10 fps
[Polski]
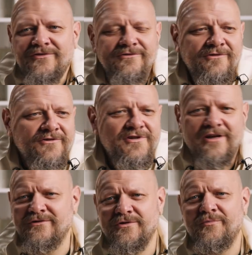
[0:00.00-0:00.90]
do
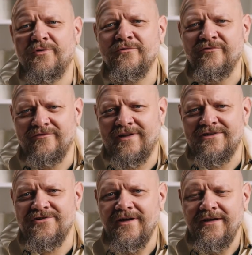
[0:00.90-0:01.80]
czego to
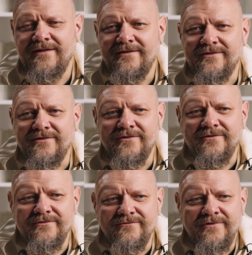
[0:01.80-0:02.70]
porównać.
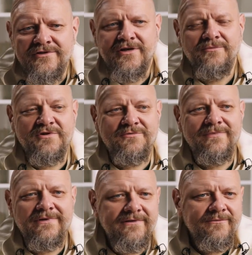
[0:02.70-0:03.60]
Jeżeli
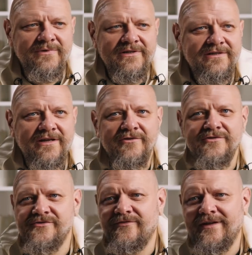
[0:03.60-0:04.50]
byśmy byli tego
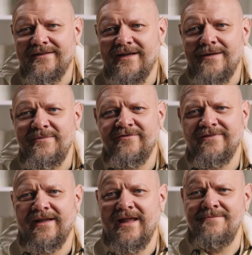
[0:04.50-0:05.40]
świadkami w
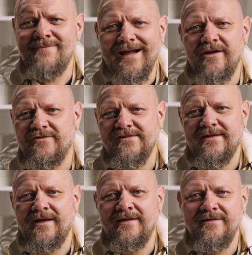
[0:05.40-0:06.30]
takiej
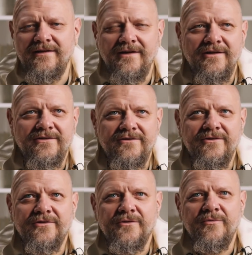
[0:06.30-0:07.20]
makroskali,
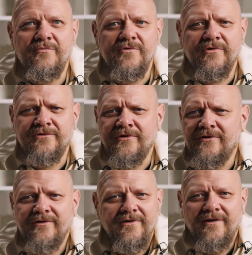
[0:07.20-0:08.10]
no to by było
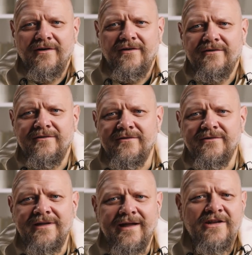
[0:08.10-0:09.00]
to e,
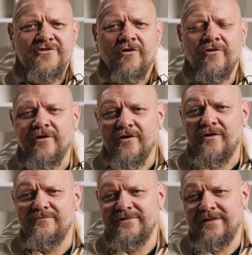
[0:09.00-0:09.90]
jakieś
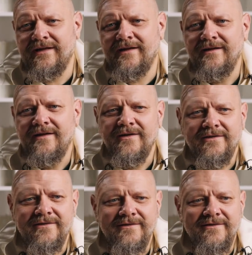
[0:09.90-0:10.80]
ogromne
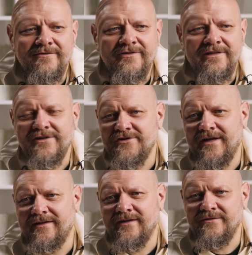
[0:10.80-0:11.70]
e,
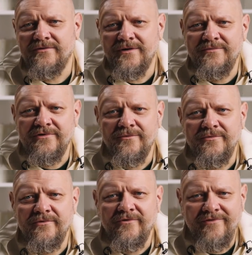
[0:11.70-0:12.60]
wydarzenie, które by
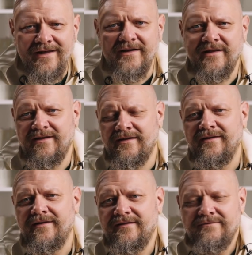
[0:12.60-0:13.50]
robiło wielkie
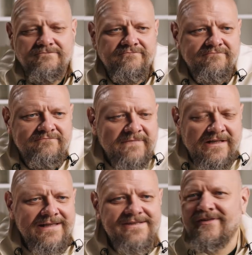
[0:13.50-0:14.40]
na
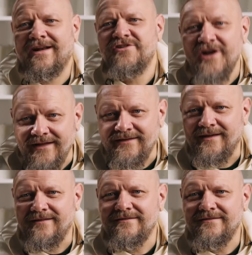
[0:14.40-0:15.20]
nas wrażenie.